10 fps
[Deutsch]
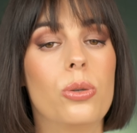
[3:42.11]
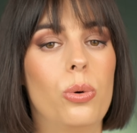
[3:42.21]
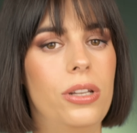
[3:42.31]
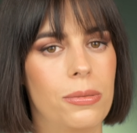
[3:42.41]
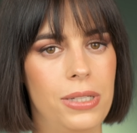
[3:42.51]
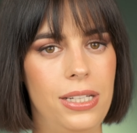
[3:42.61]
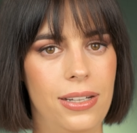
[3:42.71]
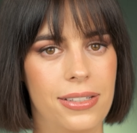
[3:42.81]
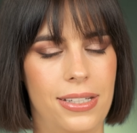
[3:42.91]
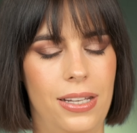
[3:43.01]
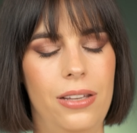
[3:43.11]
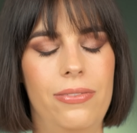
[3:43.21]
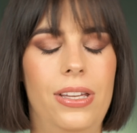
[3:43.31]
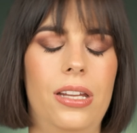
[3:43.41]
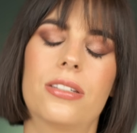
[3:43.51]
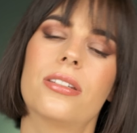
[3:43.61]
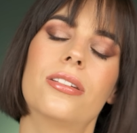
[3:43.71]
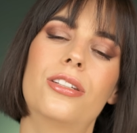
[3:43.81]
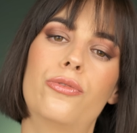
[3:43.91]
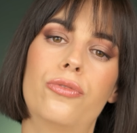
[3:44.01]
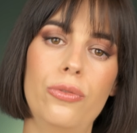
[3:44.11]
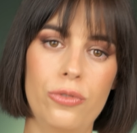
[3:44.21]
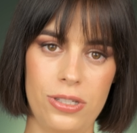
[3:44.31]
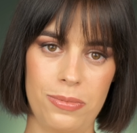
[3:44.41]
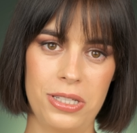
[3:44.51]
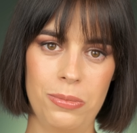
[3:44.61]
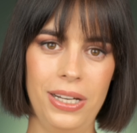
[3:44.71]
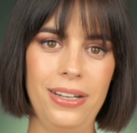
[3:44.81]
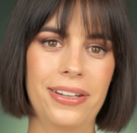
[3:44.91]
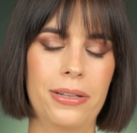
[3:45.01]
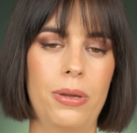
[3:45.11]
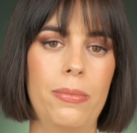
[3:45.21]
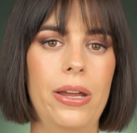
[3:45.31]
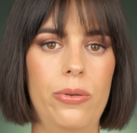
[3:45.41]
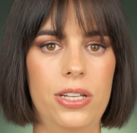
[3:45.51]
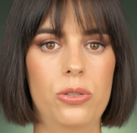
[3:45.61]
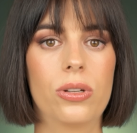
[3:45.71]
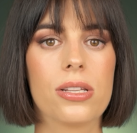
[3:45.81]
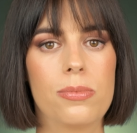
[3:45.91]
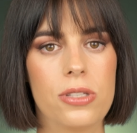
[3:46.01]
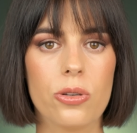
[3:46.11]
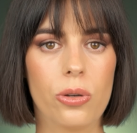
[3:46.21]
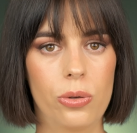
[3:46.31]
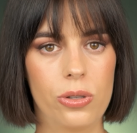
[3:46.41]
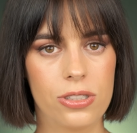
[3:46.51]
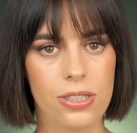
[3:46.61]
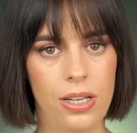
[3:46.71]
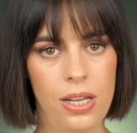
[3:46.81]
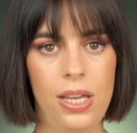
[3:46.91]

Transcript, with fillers: die 100 Milliliter, während die 75 Milliliter beim Harrod 170 Euro kosten.